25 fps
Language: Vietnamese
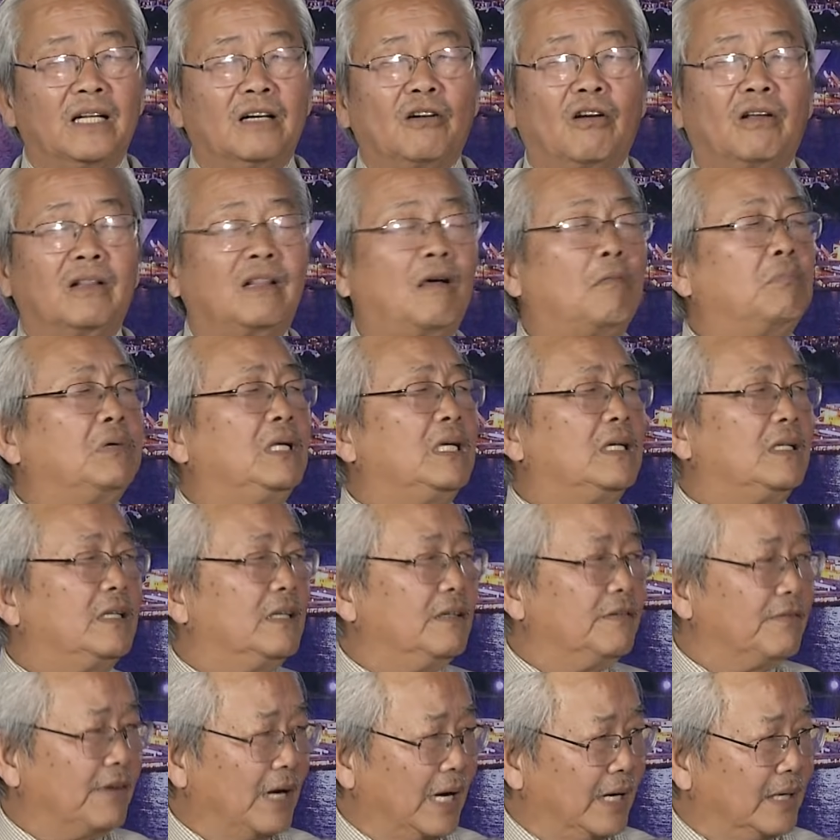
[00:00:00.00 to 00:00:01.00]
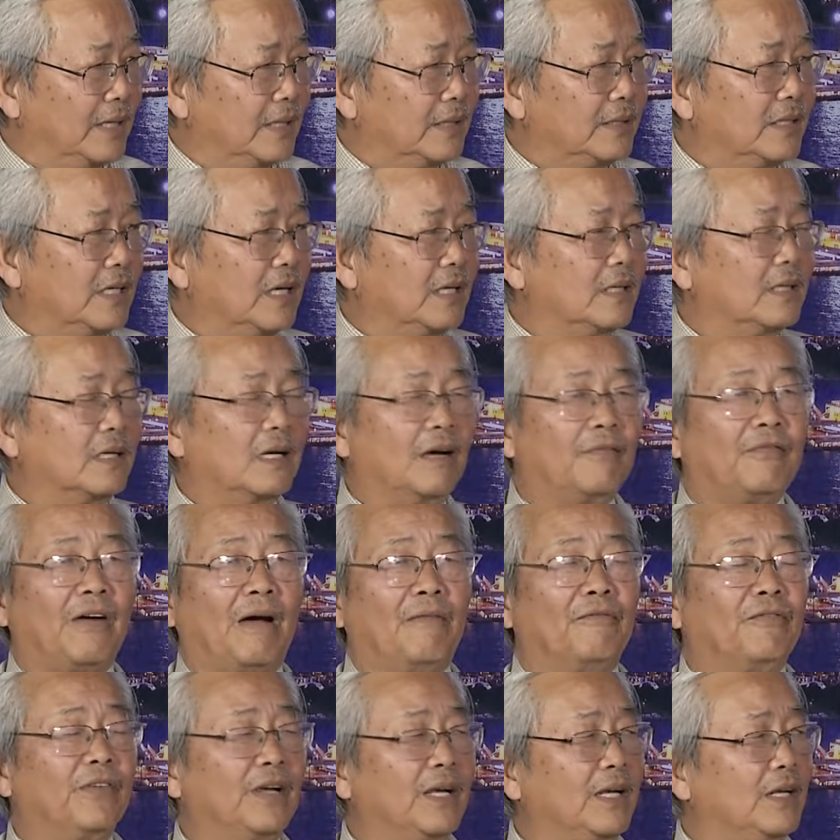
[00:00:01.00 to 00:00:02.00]
tiếng nói thống nhất như vậy ở trên à,
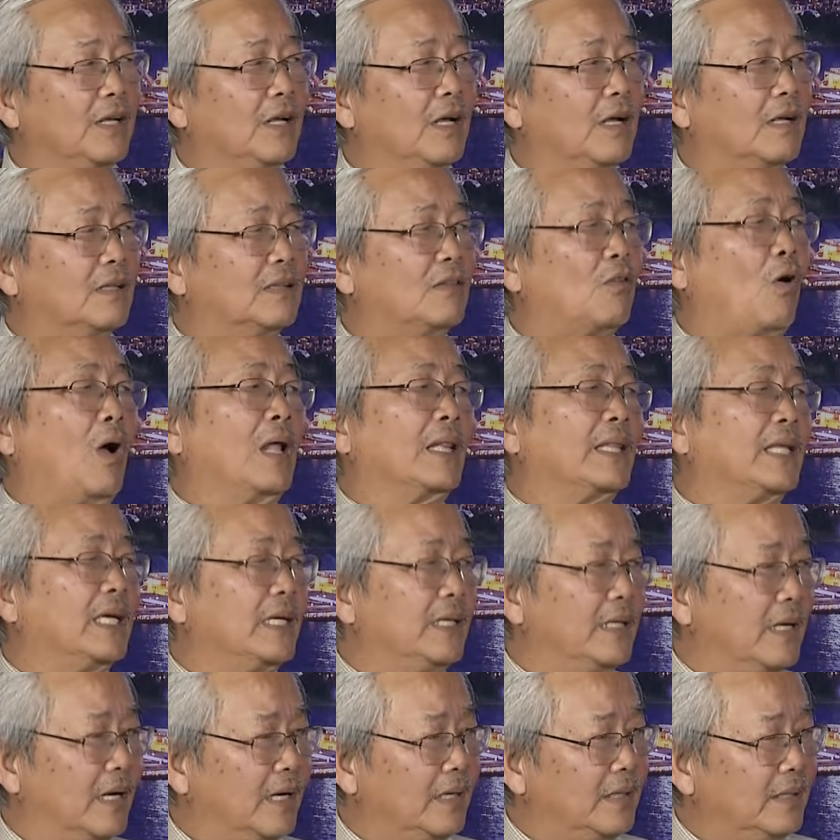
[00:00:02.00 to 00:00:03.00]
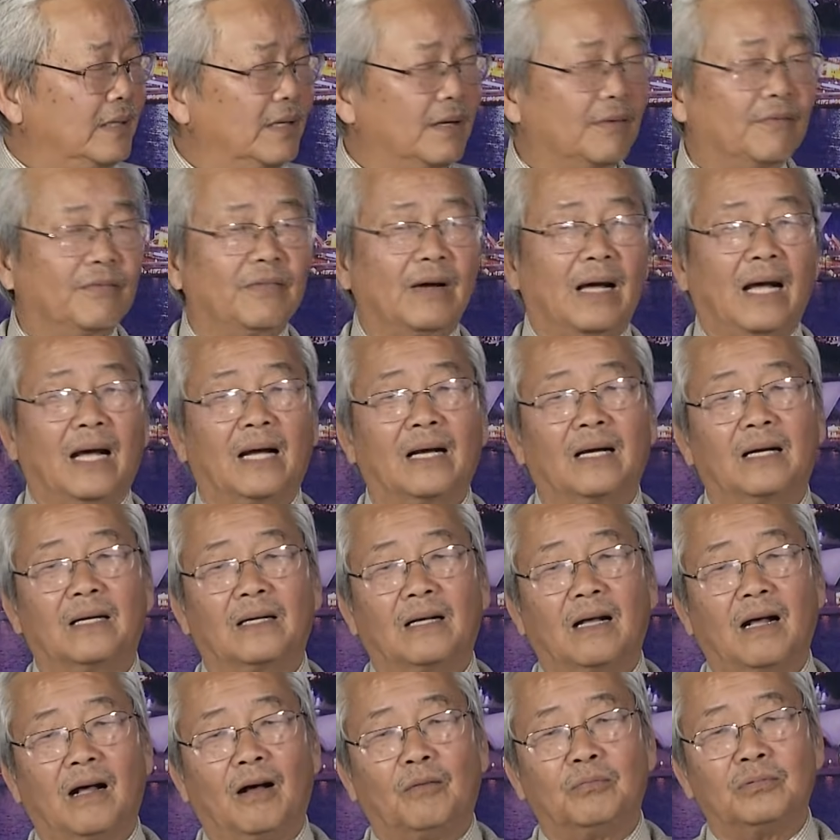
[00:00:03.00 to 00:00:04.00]
phạm vi toàn thế giới vâng.
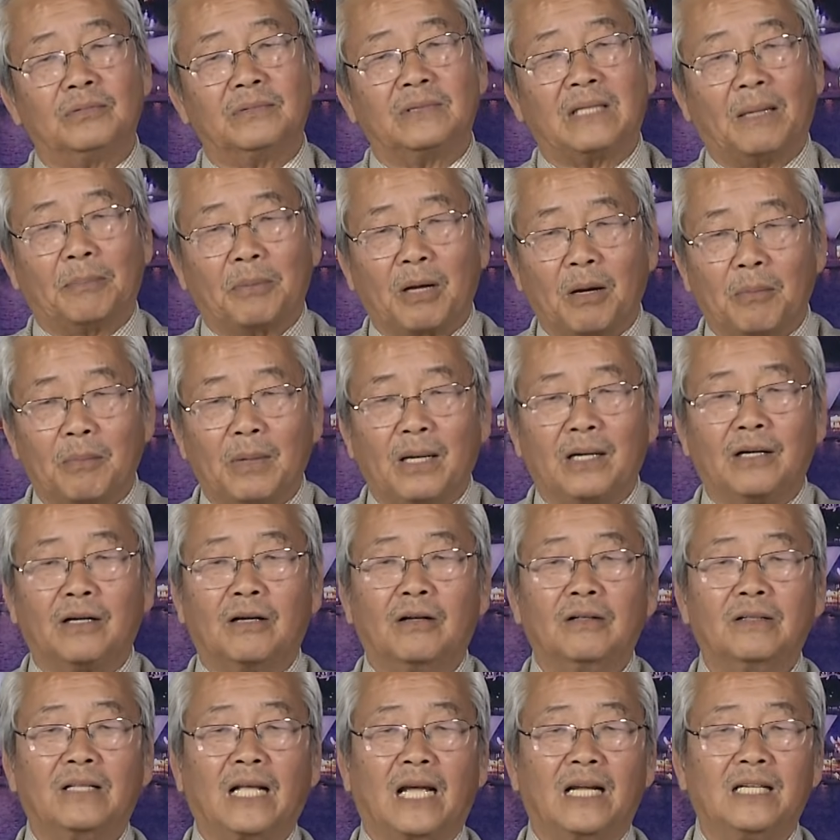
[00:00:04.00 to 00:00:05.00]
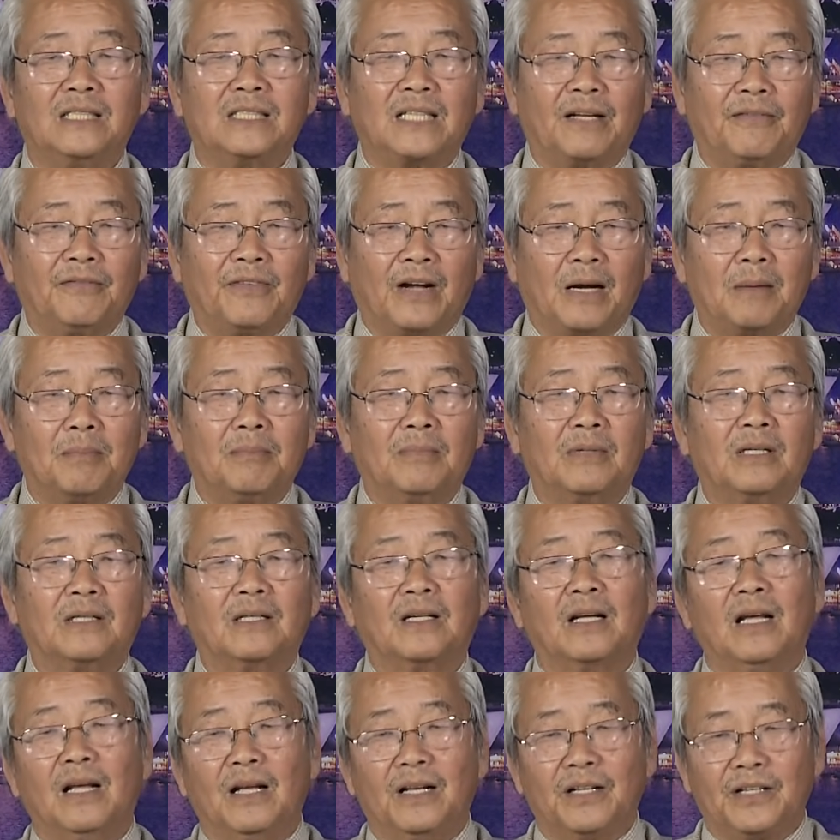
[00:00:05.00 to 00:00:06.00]
và ông Tập Cận Bình có thể sẽ phải
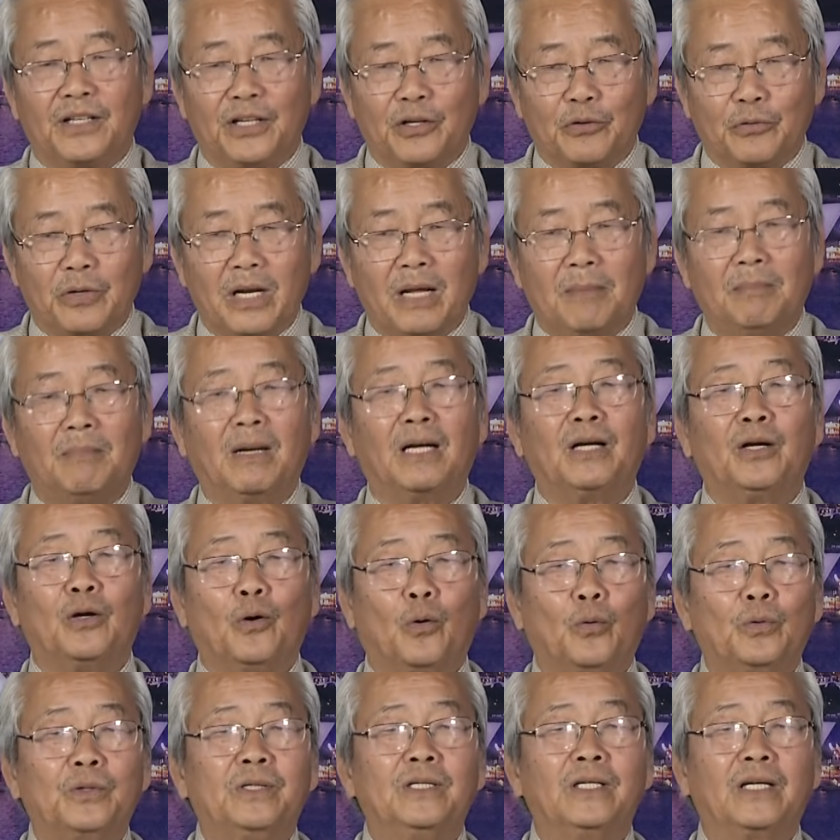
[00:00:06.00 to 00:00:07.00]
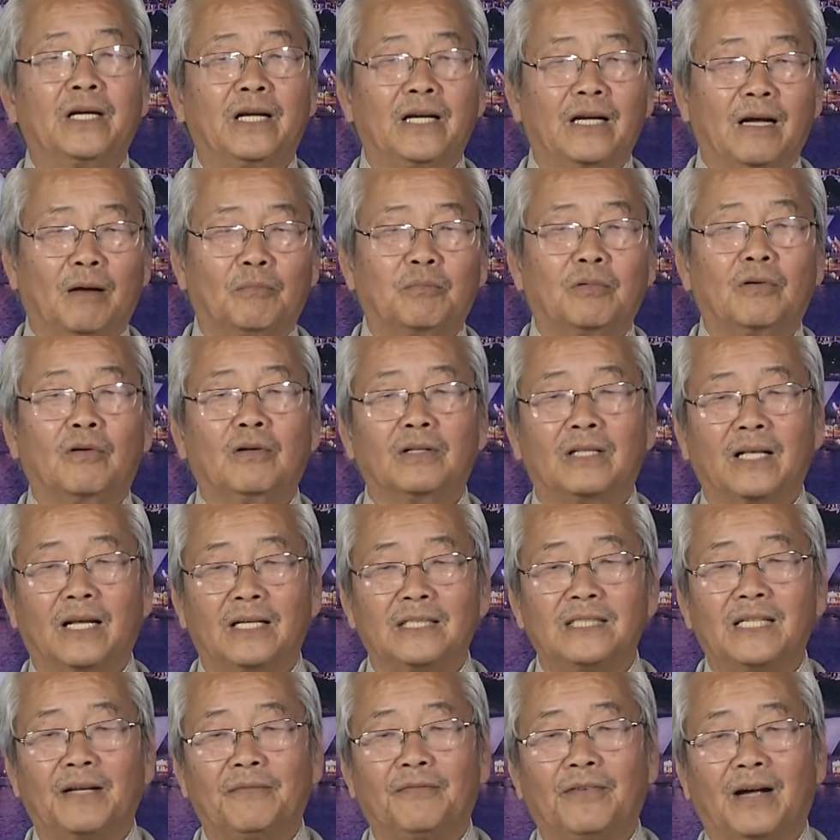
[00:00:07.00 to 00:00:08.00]
nhiều đêm mất ngủ trước khi ông có
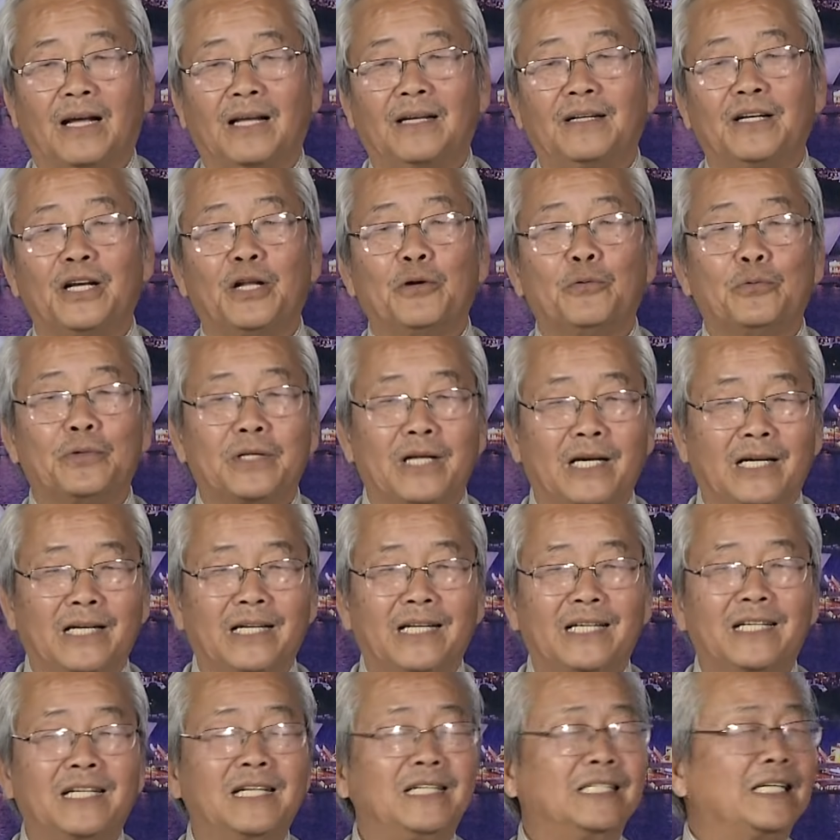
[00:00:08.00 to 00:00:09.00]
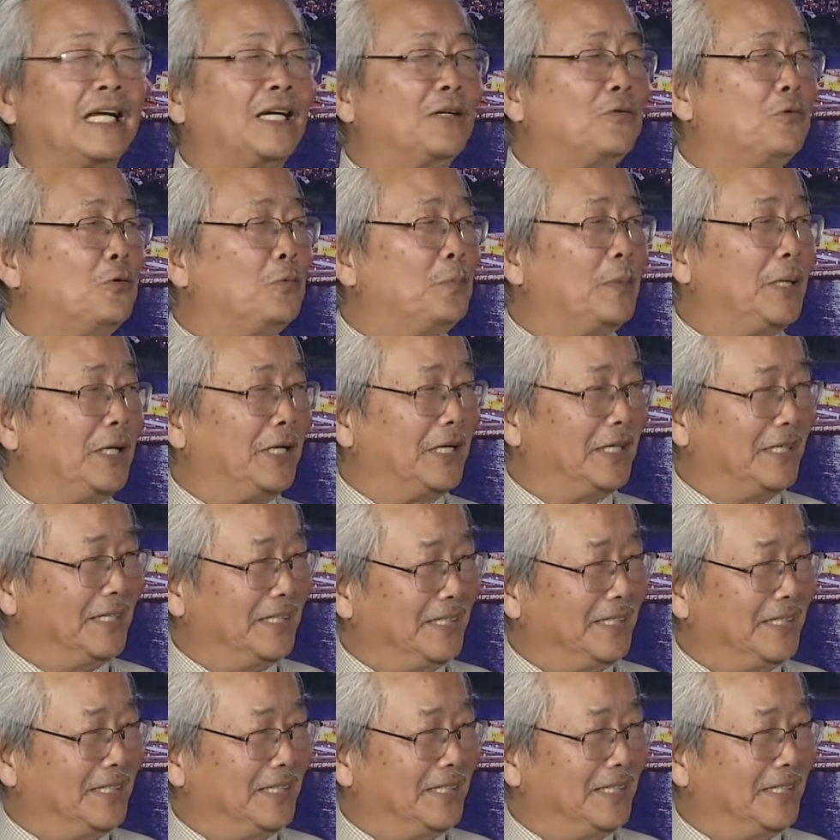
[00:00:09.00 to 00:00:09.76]
thể sẽ phải điều chỉnh cái chính sách của mình.